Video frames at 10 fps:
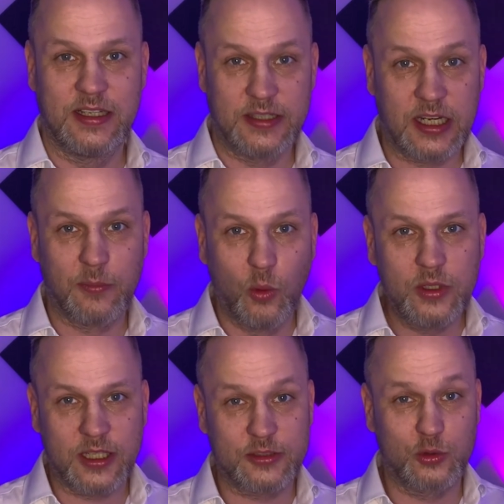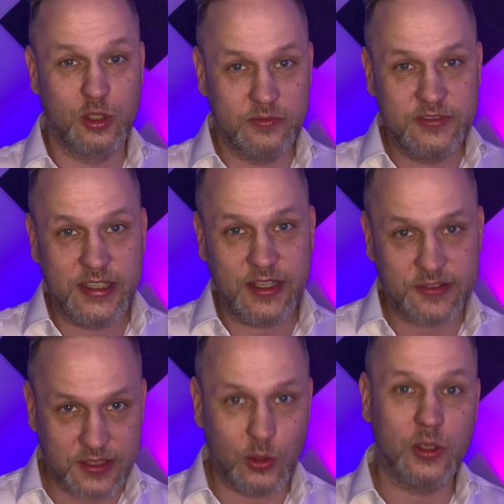Nach Monaten können wir
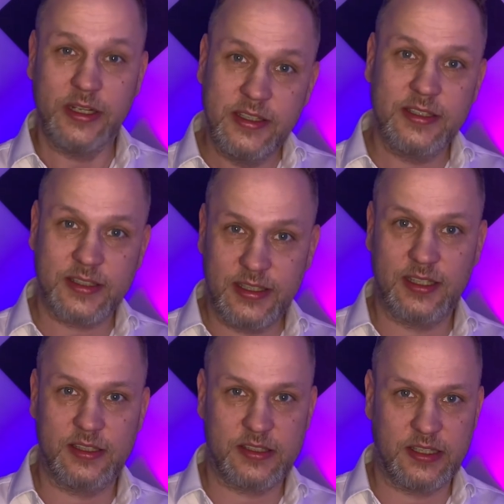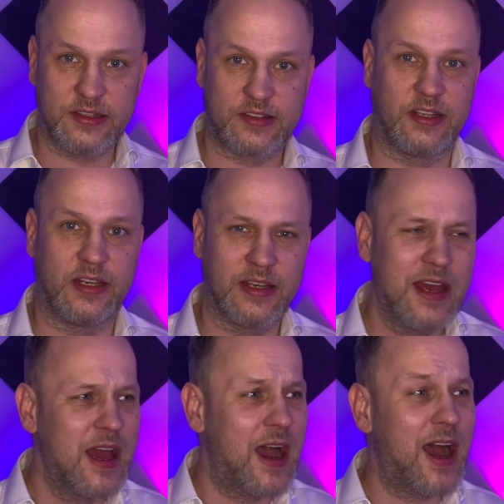jetzt auch in der Realität sehen,
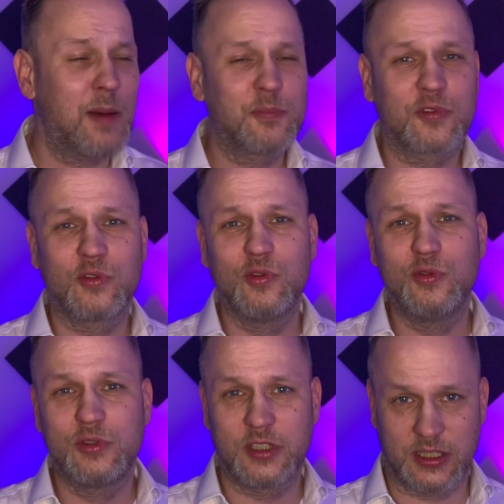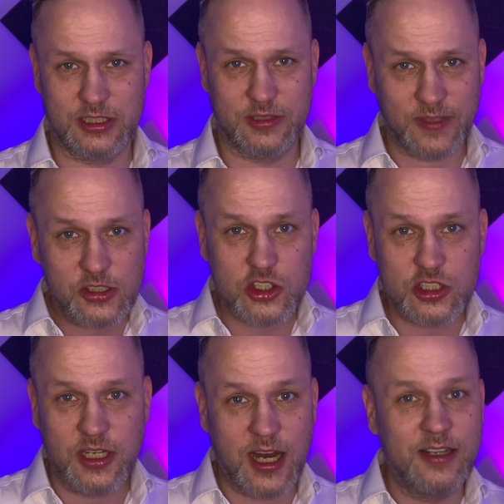absoluter
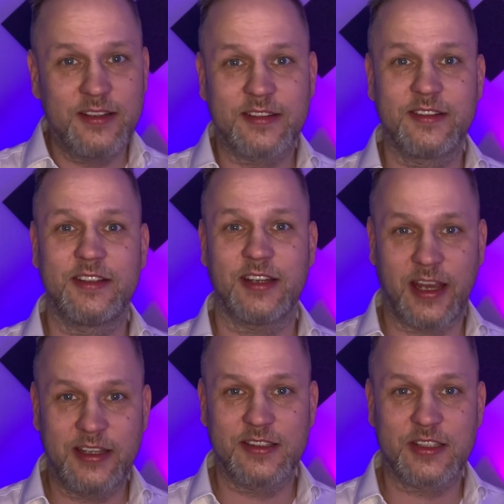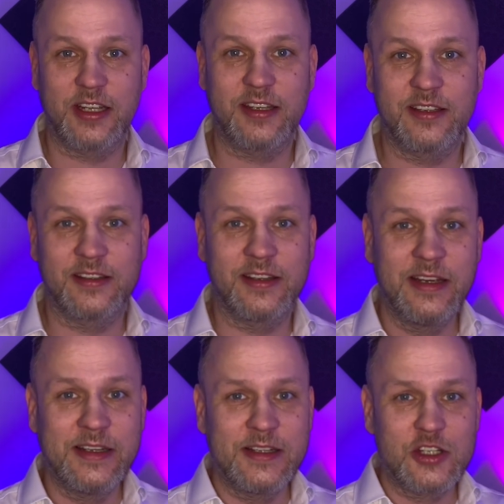Quatsch, alles nicht eingetreten.
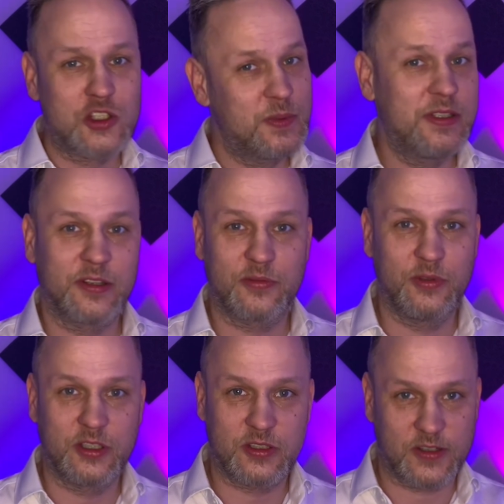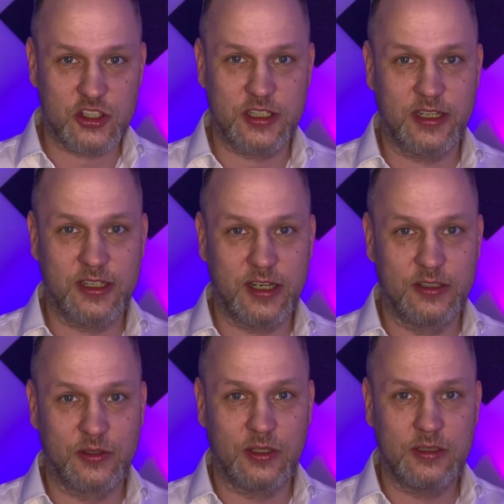Spielt das für die Quatschdenker
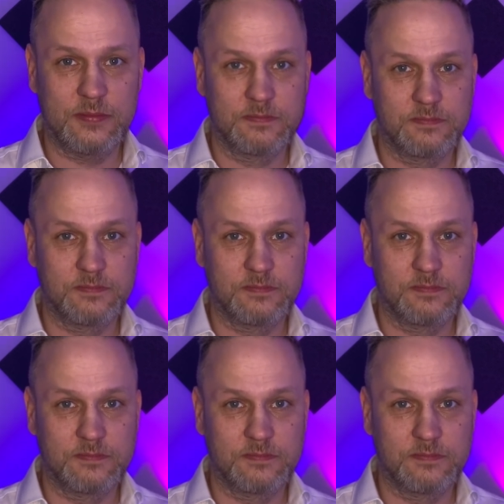eine Rolle?